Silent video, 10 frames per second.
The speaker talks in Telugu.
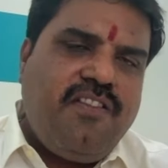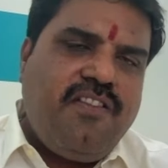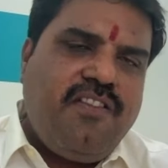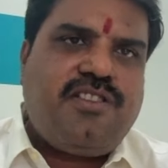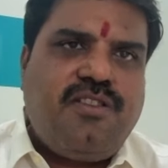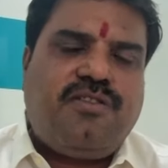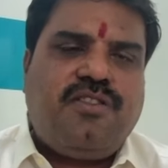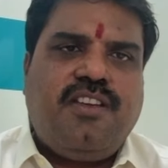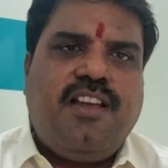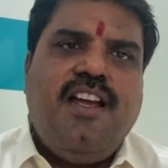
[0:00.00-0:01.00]
వాల్యుయేషన్
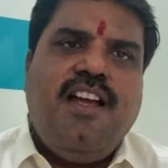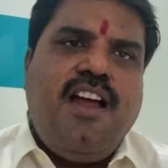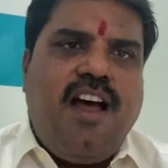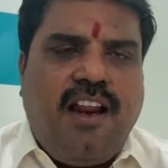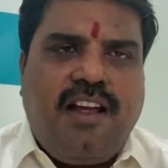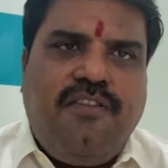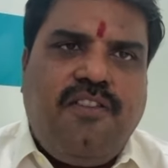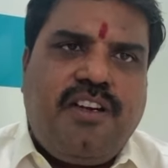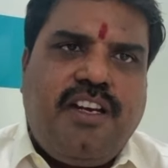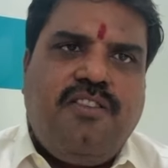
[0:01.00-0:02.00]
వస్తుంది అలాగే
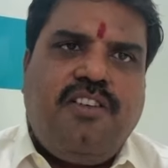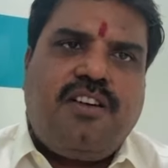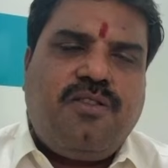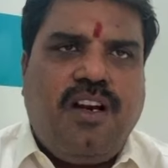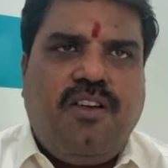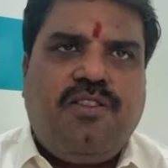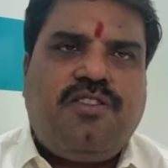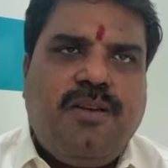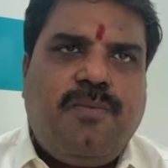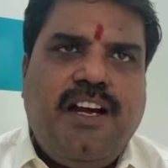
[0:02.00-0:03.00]
ఫోర్టీన్ వరకు కూడా వస్తుంది ఇప్పుడు